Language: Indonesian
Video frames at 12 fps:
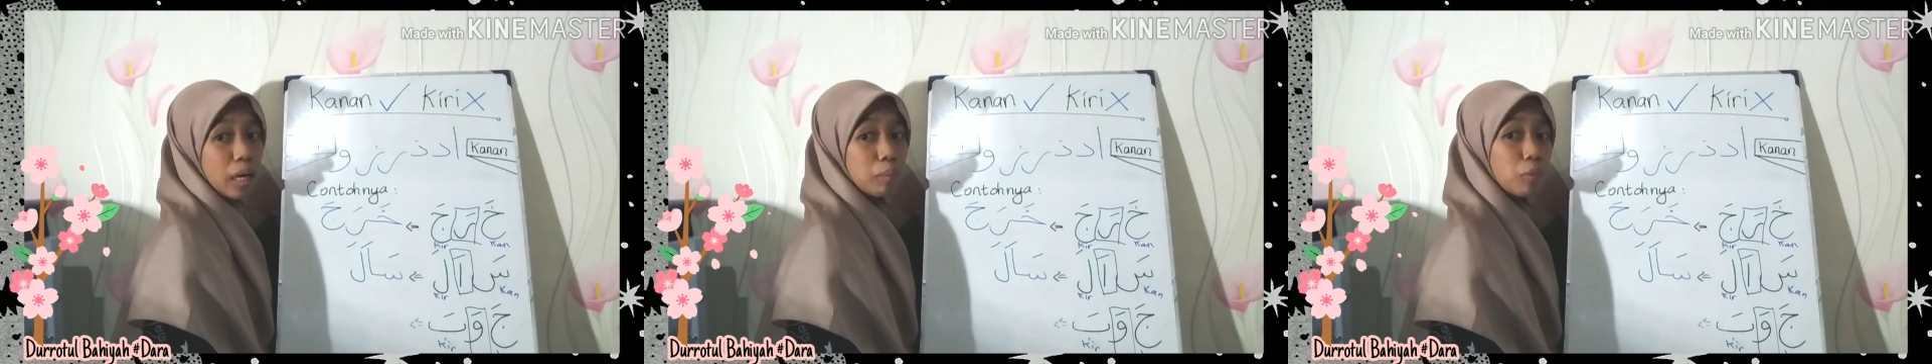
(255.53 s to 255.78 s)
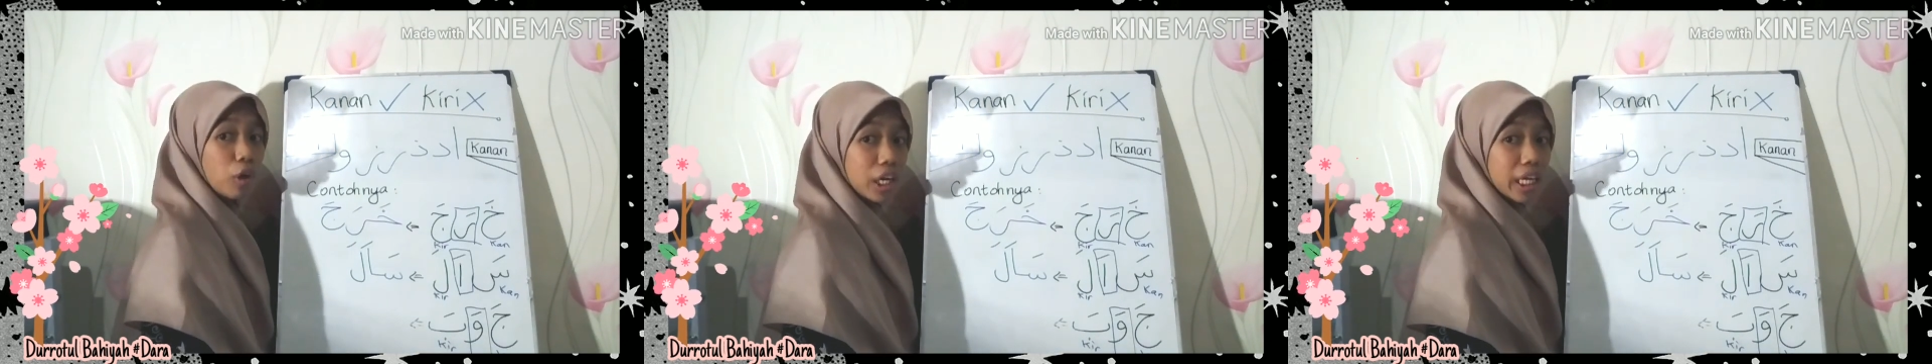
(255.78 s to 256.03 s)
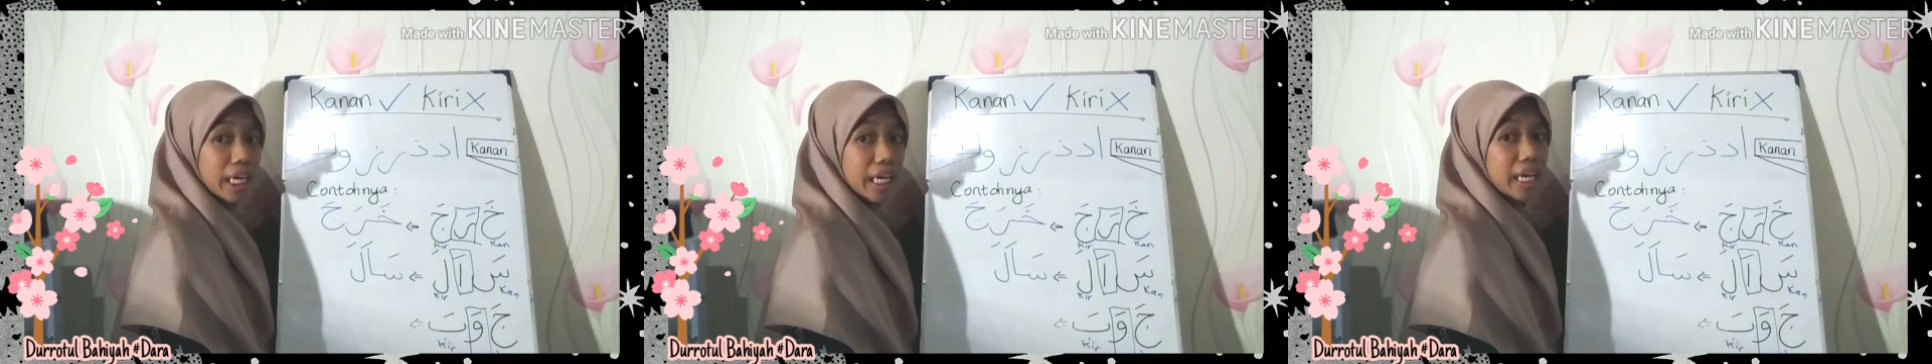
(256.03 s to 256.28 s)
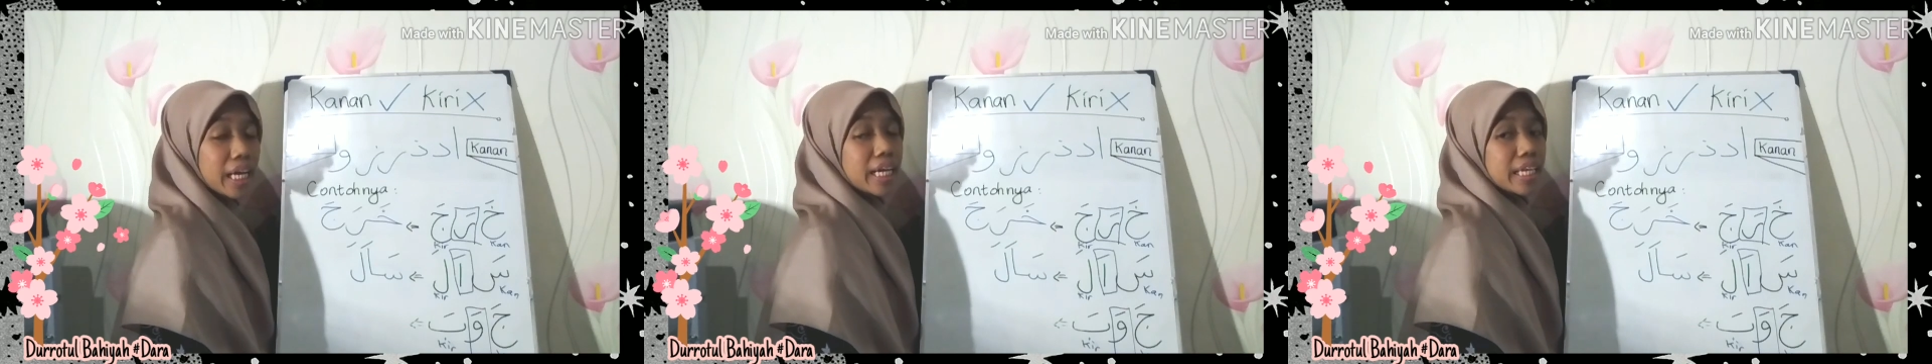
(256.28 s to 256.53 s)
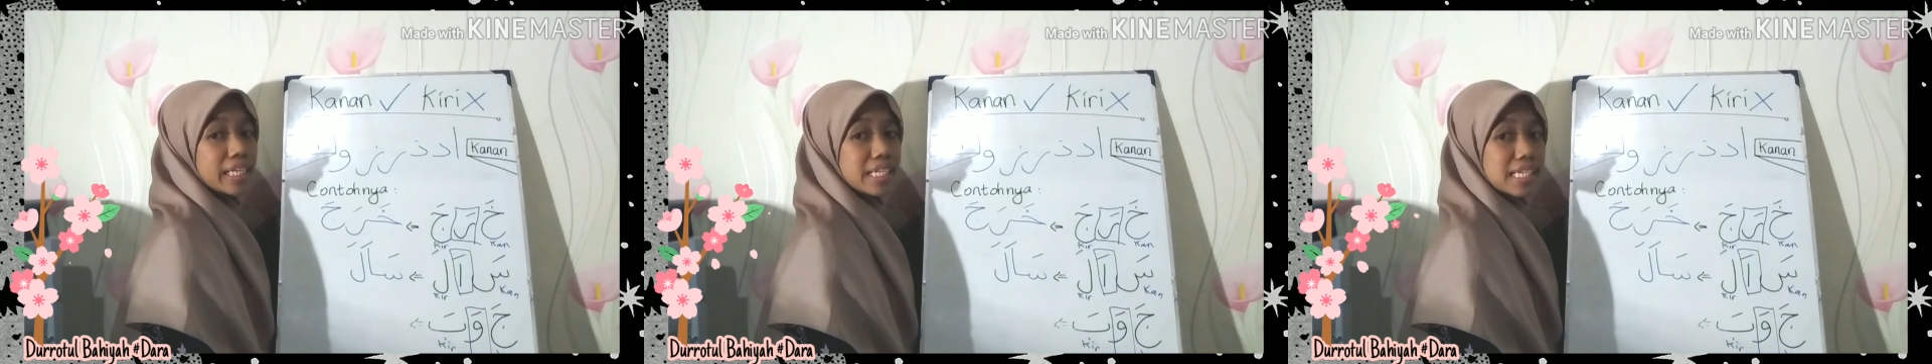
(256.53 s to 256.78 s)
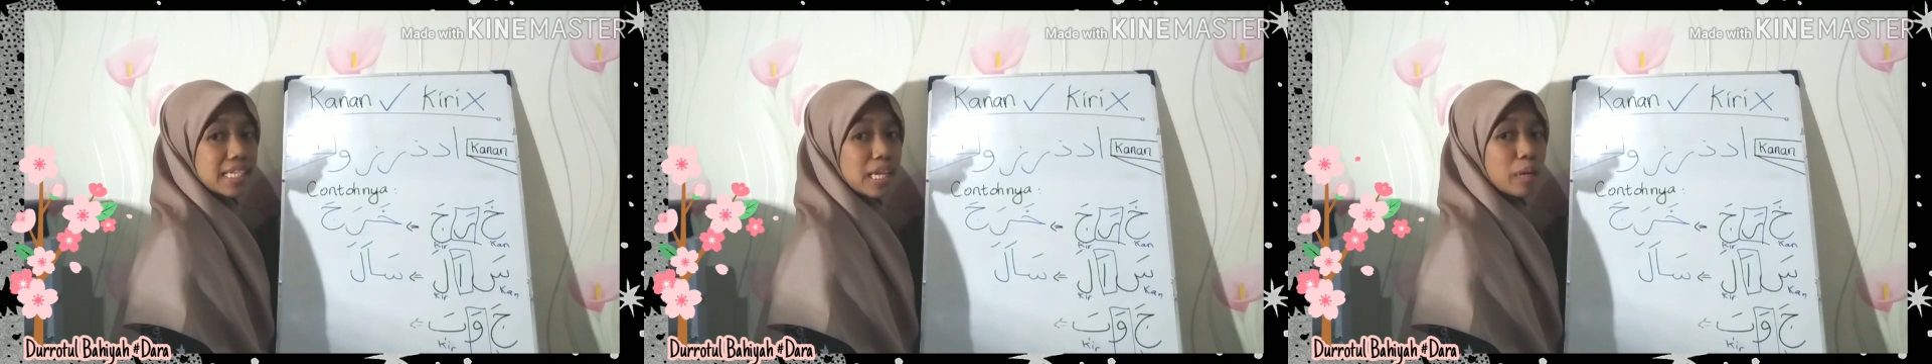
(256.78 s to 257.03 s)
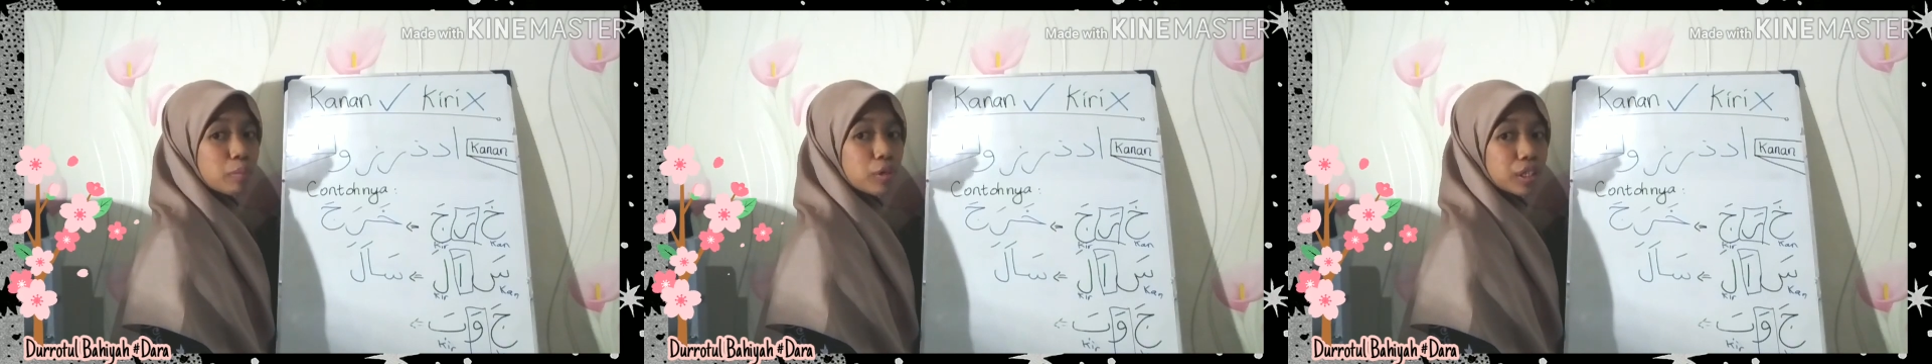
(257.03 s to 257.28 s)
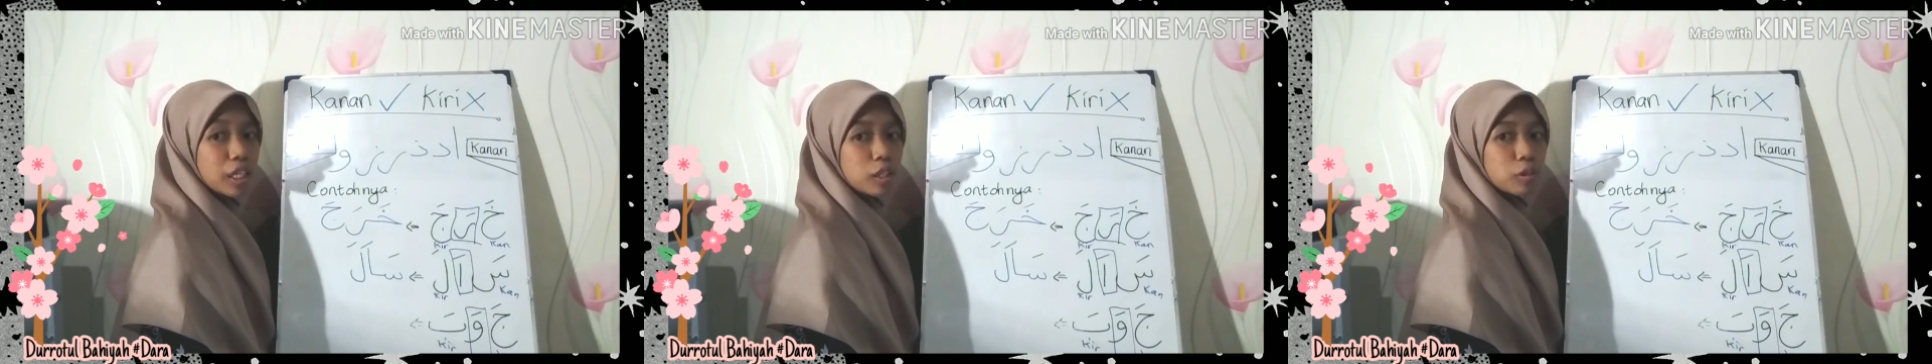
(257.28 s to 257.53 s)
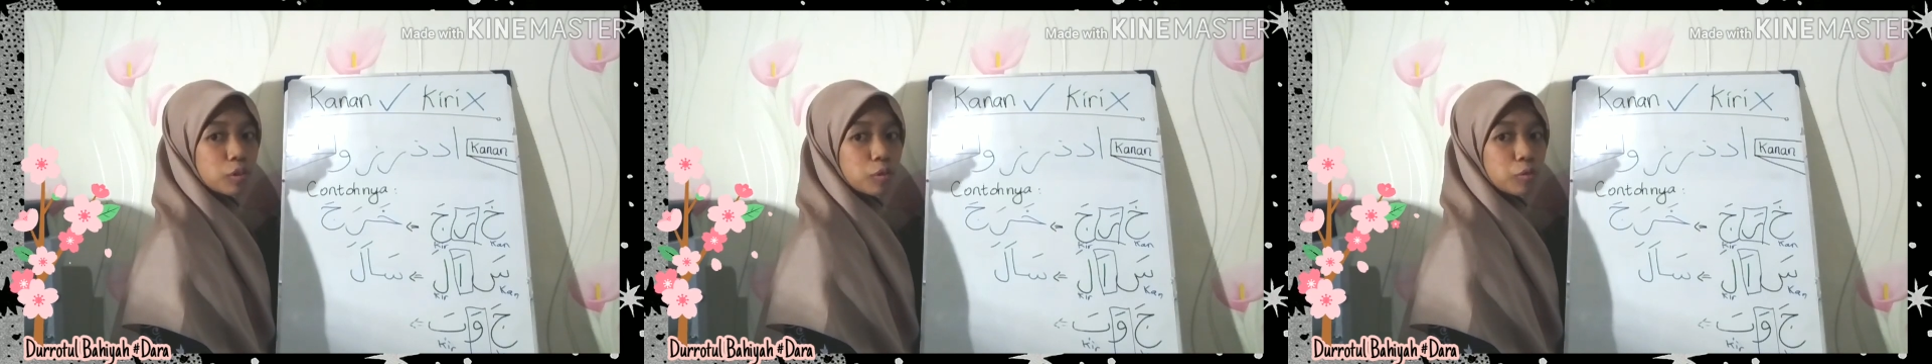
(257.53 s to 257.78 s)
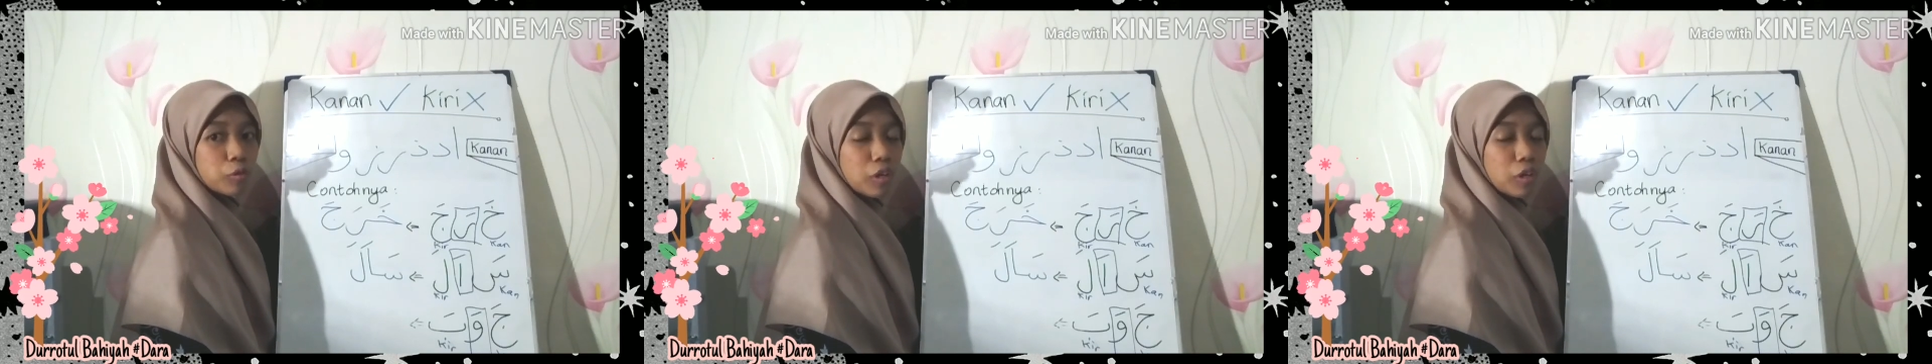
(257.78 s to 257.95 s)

yang boleh di huruf